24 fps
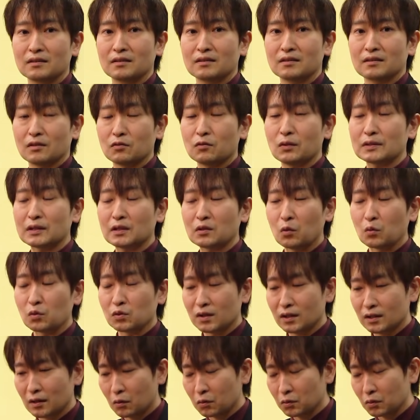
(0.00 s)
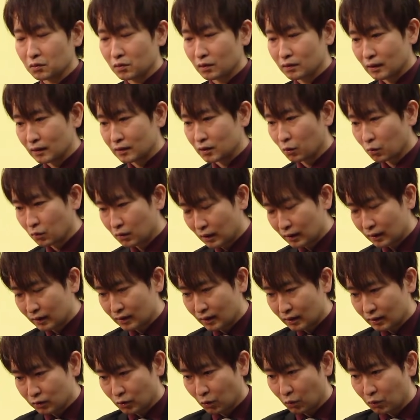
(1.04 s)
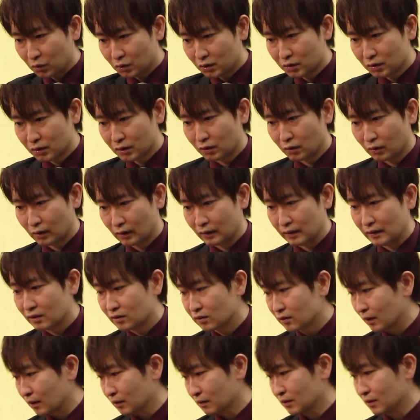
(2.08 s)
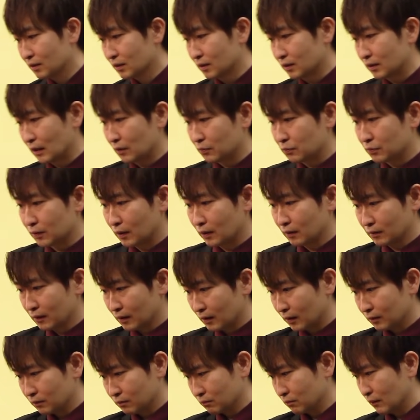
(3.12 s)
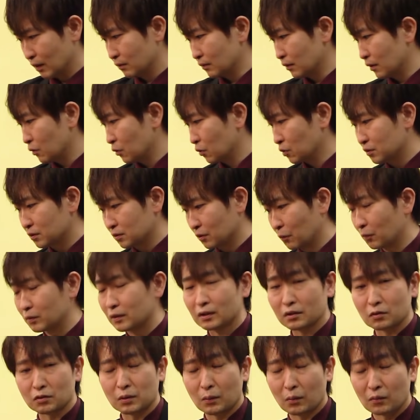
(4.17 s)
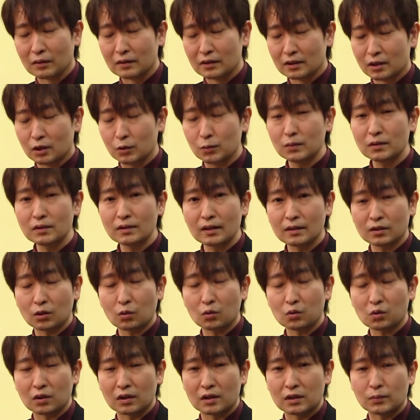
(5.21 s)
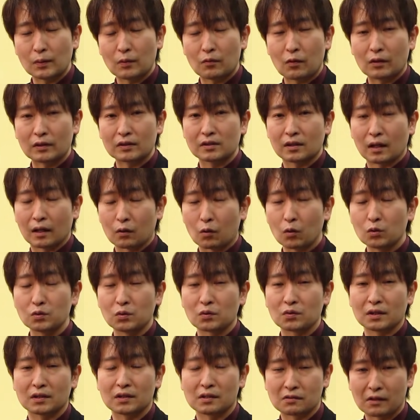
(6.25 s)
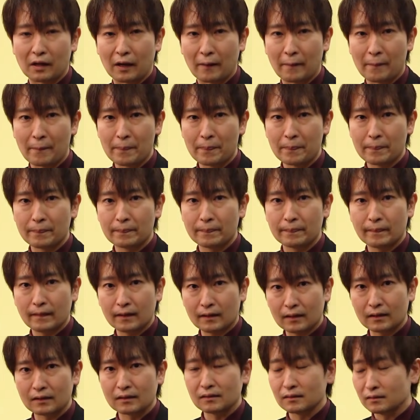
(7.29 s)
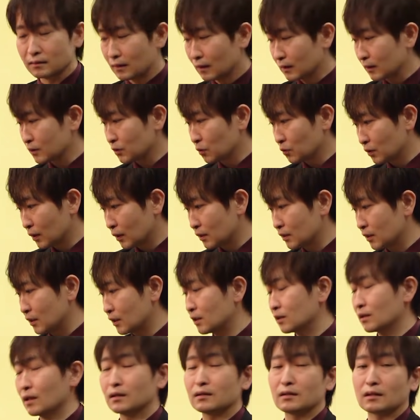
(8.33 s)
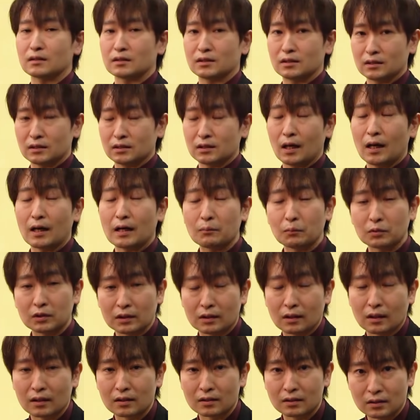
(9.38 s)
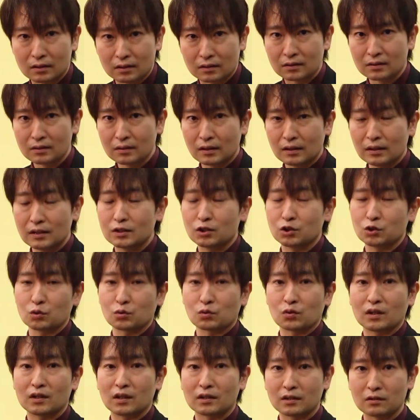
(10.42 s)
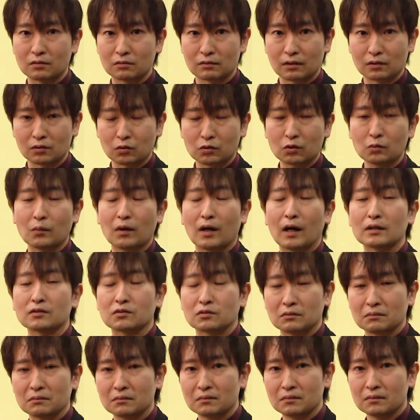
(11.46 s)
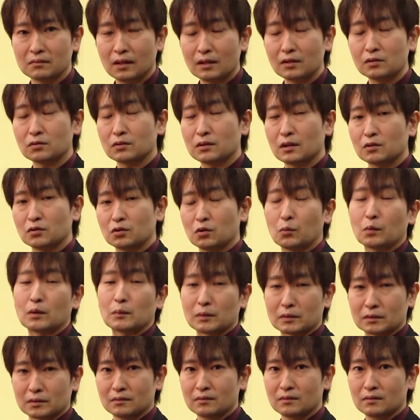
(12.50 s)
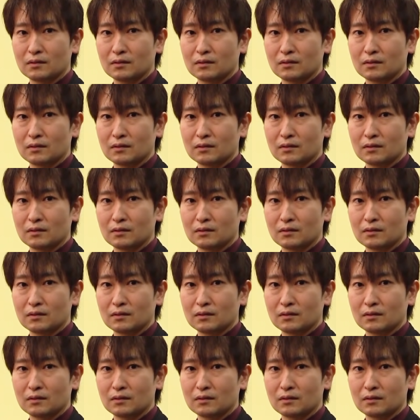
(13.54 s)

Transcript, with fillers: だからわざと遅れたことによって、その中で、この空気の中、いくらスタッフがなんか、なんだよこいつと思ったとしても、自分がその時一番悪いから、5分遅れてるから。だから、なんかそんなに気にならないし、腹も立たないし、いい収録ができるっていうこともあるって言ってる人もいます。